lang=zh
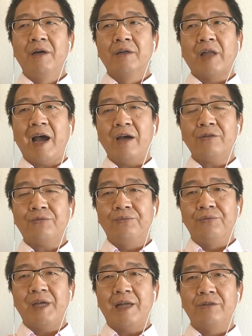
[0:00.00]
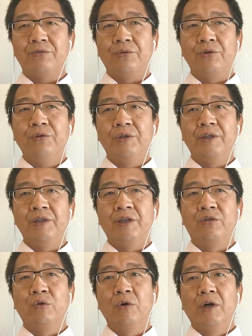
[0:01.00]
他属下的所有人也
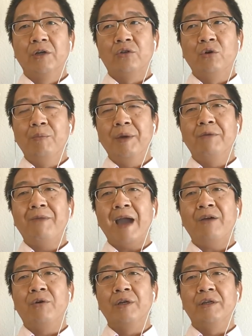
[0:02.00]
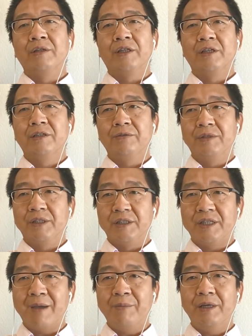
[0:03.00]
就都被外国人称之为是
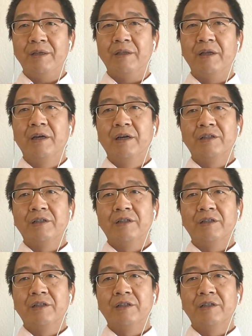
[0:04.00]
鲜卑人了。